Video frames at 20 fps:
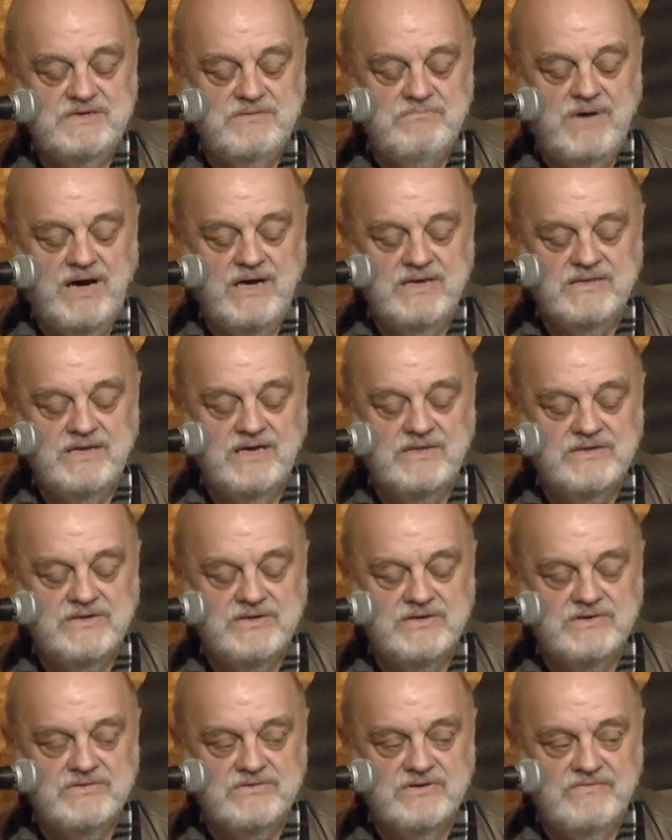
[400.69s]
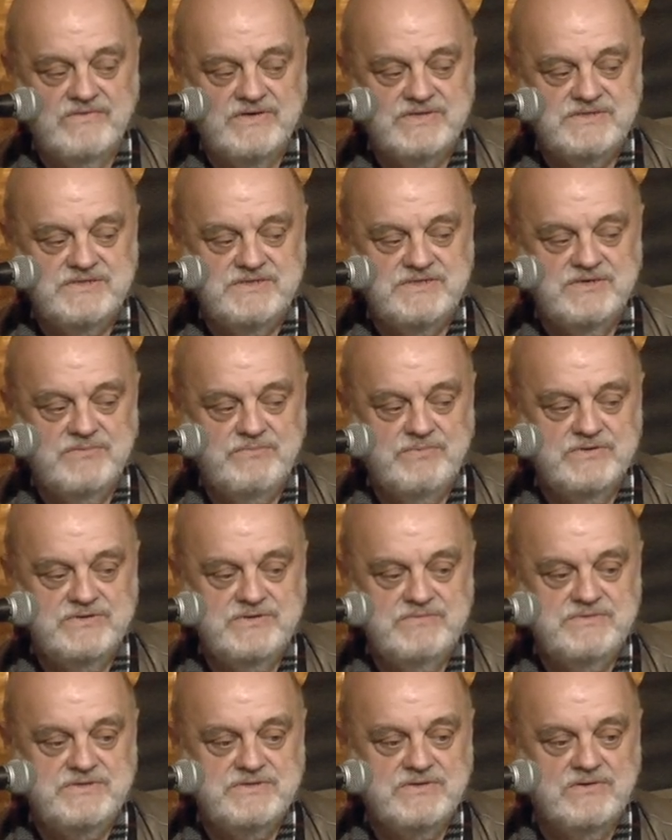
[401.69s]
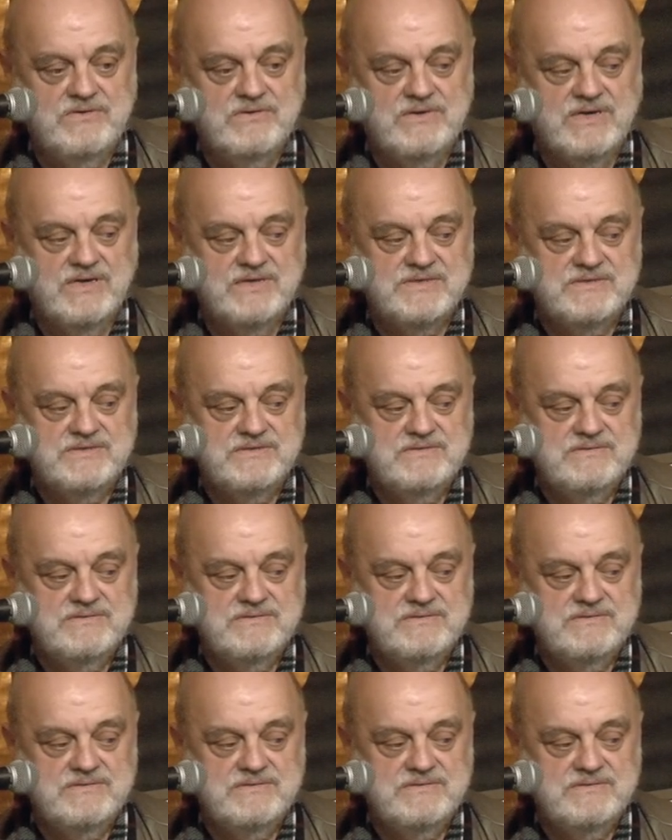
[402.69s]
i Majdan rychtować i cię po nim ciągać.